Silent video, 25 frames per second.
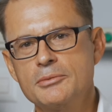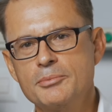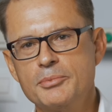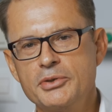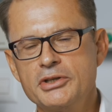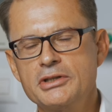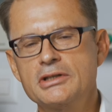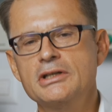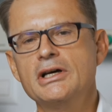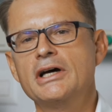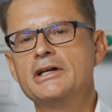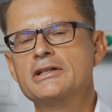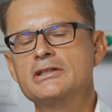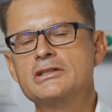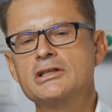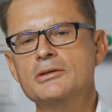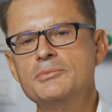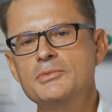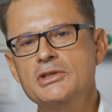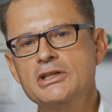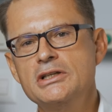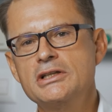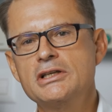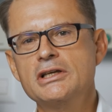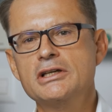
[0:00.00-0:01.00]
bitte einen
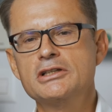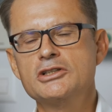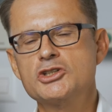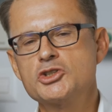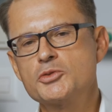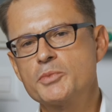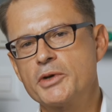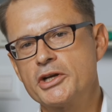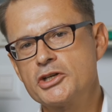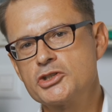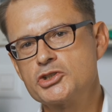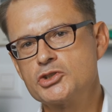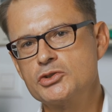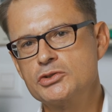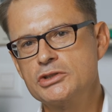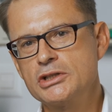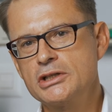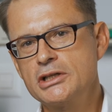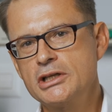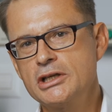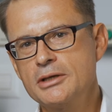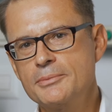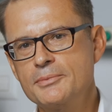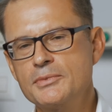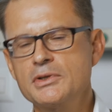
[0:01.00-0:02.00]
Termin hier in der Sprechstunde
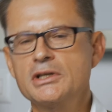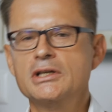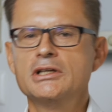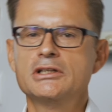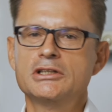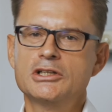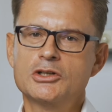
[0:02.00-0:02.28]
nehmen.